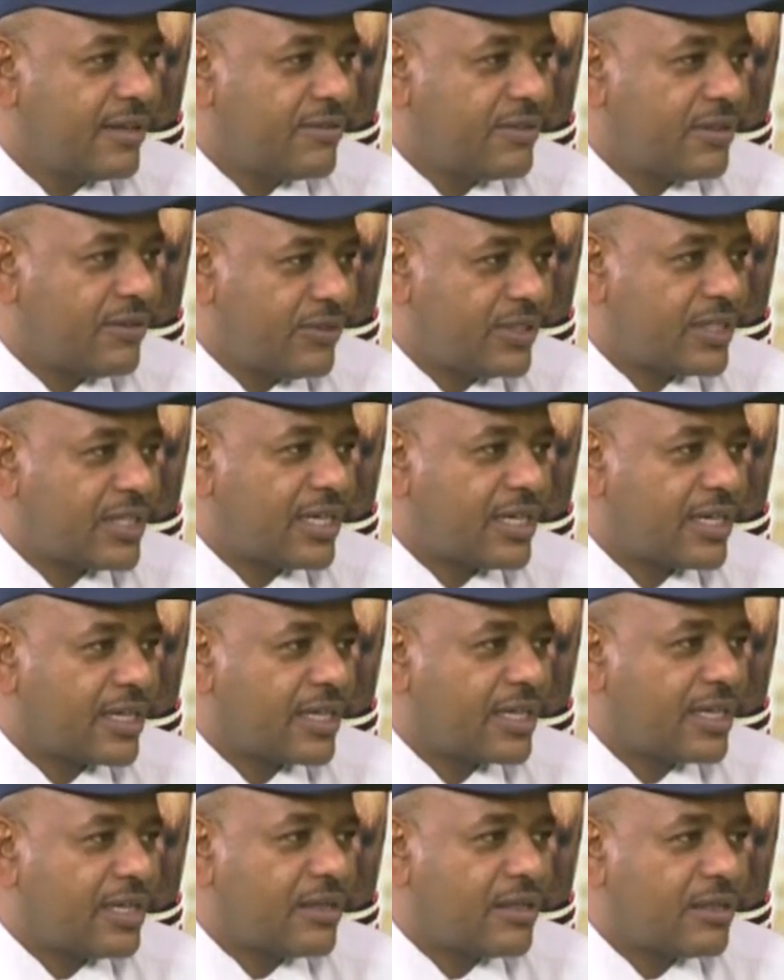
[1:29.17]
في الفترة
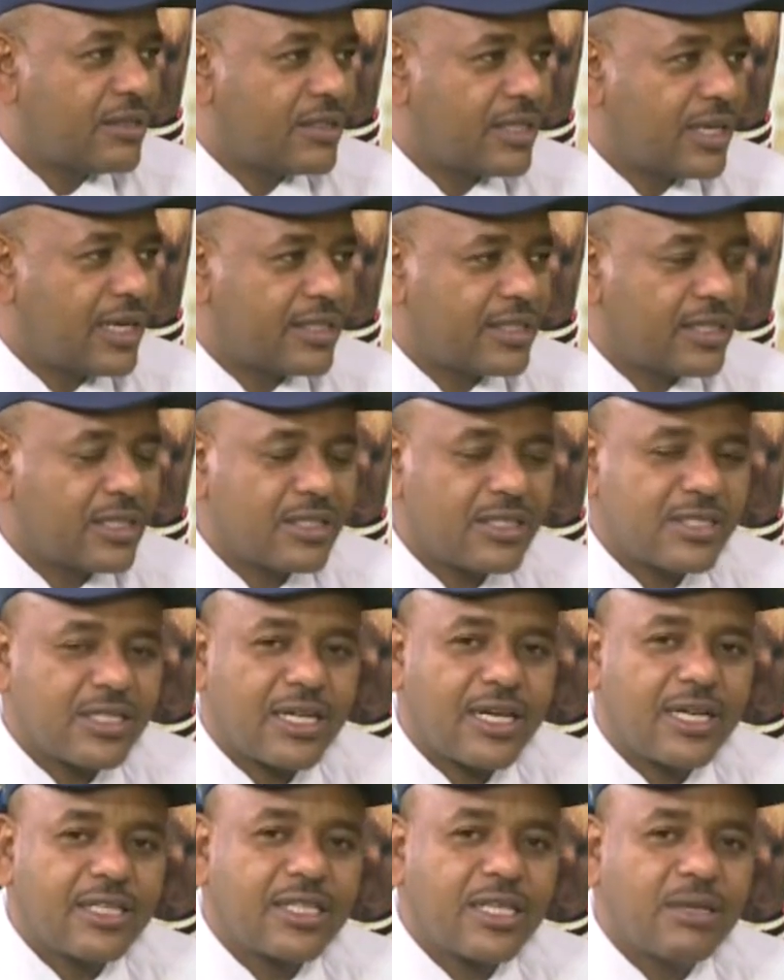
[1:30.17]
الأخيرة ثلاثة
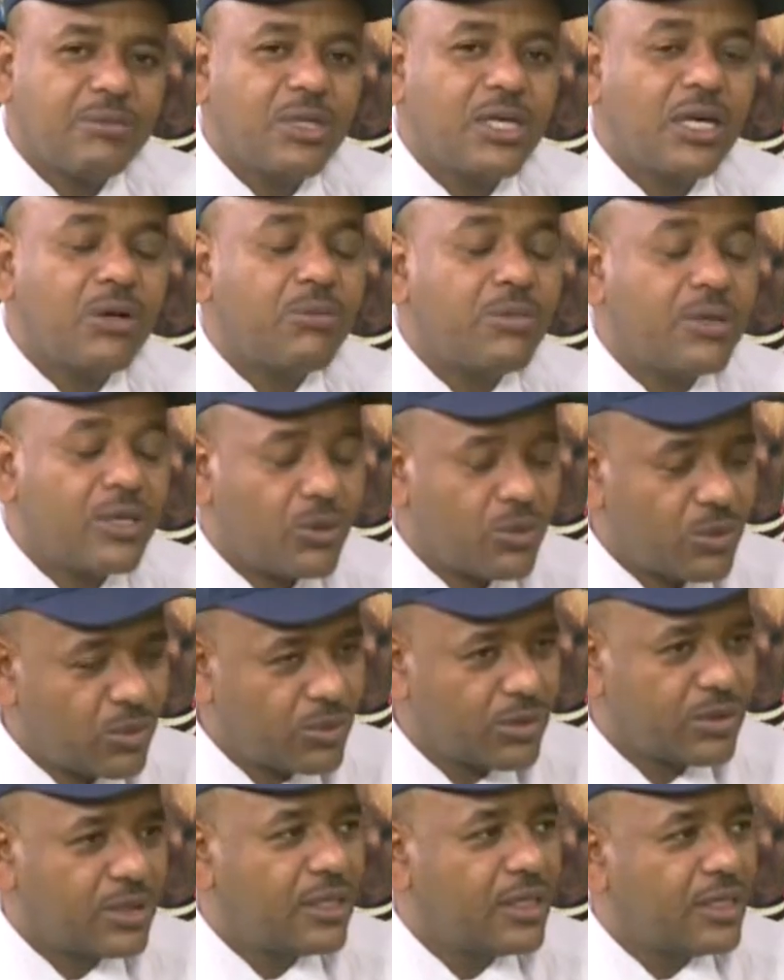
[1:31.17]
انتصارات كبيرة
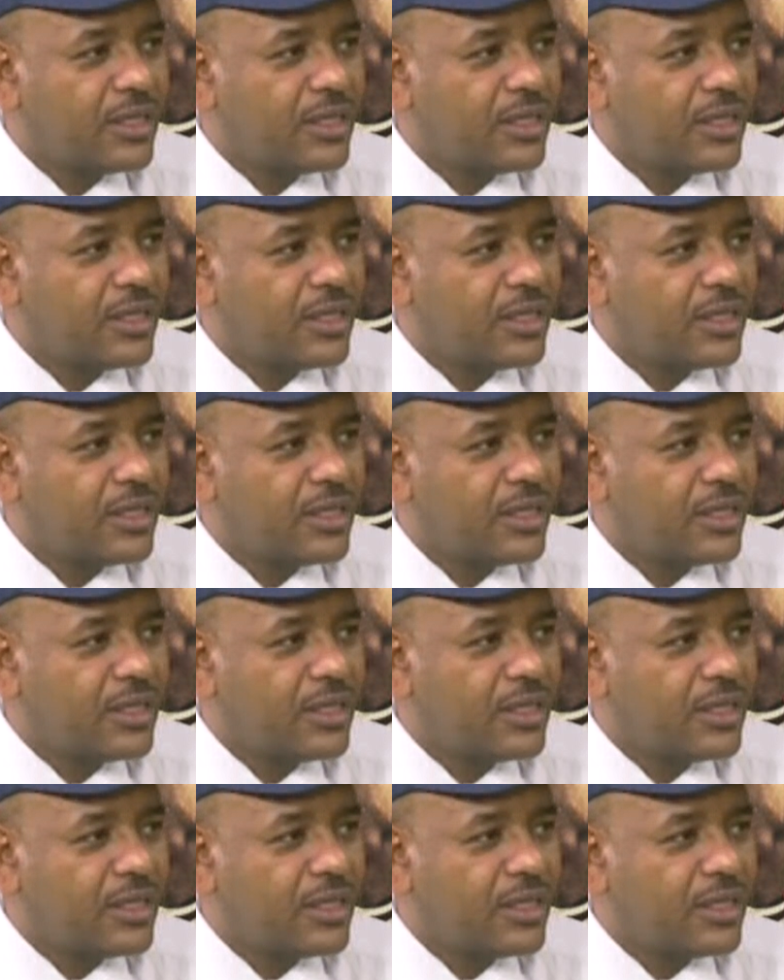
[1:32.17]
بعروض